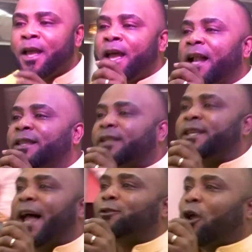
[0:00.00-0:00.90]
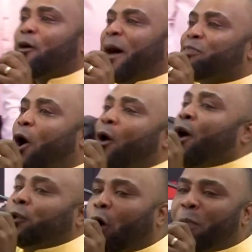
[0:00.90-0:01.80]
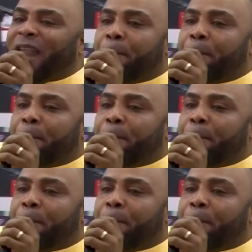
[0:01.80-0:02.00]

El desierto lo mandó donde la